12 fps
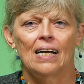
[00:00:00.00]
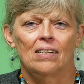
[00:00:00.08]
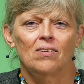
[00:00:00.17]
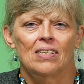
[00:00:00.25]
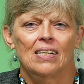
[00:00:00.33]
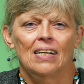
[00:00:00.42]

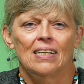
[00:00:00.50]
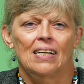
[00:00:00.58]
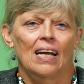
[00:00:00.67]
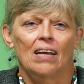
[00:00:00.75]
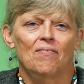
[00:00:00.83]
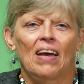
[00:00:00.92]
also
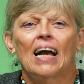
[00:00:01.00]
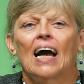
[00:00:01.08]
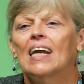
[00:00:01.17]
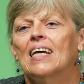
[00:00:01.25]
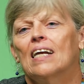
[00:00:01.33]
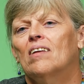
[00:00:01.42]
ich wäre
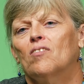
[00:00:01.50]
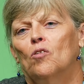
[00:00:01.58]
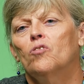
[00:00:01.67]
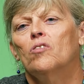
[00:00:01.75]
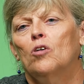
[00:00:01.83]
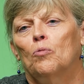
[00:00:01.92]
gar nicht anders
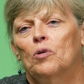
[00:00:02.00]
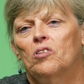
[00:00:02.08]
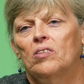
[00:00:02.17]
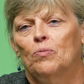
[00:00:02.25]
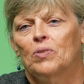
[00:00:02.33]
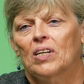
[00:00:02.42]
rausgekommen aus
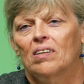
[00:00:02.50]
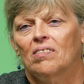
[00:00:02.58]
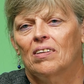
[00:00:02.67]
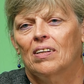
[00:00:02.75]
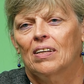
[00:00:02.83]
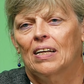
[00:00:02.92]
diesem Stress.